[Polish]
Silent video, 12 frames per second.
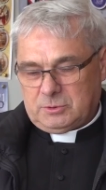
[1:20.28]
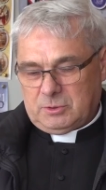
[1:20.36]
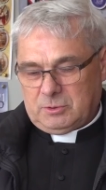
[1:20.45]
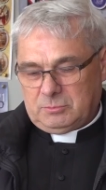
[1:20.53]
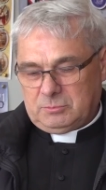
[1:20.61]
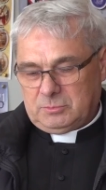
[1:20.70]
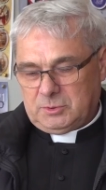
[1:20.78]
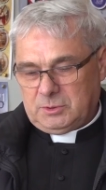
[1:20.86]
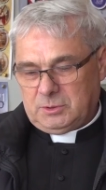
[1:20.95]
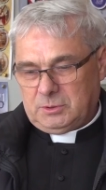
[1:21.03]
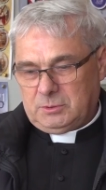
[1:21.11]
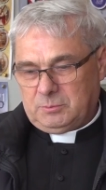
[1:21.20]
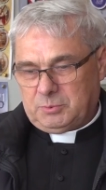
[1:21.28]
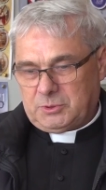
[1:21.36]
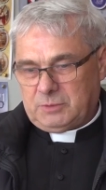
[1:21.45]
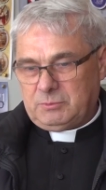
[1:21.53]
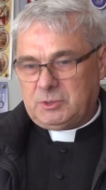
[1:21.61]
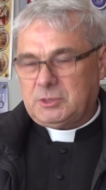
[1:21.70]
Są e,
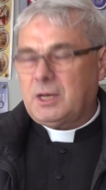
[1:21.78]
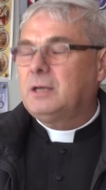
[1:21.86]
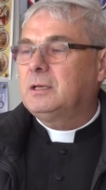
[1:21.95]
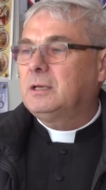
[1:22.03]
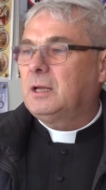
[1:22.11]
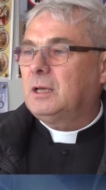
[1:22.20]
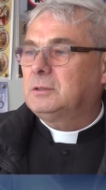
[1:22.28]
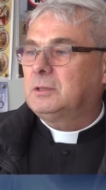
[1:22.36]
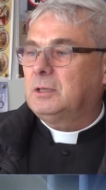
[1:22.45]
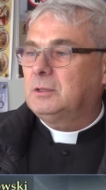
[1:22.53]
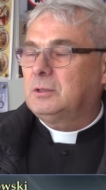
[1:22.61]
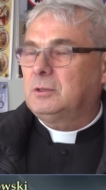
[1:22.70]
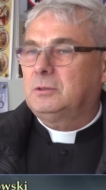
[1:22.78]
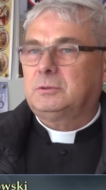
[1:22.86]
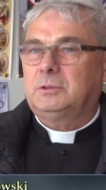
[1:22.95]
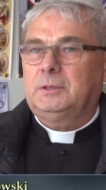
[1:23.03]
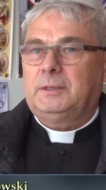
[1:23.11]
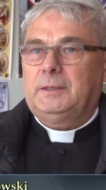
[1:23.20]
przewidziane na ten
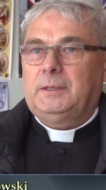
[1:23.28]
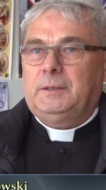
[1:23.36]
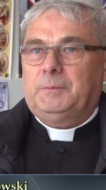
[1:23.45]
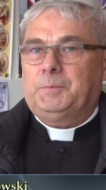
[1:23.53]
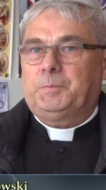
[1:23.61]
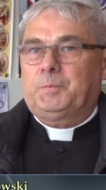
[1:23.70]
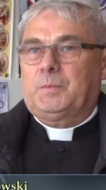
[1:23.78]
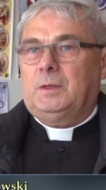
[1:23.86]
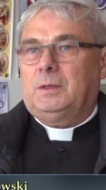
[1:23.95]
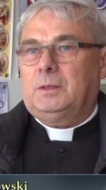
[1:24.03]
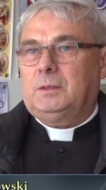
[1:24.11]
rok mm, e,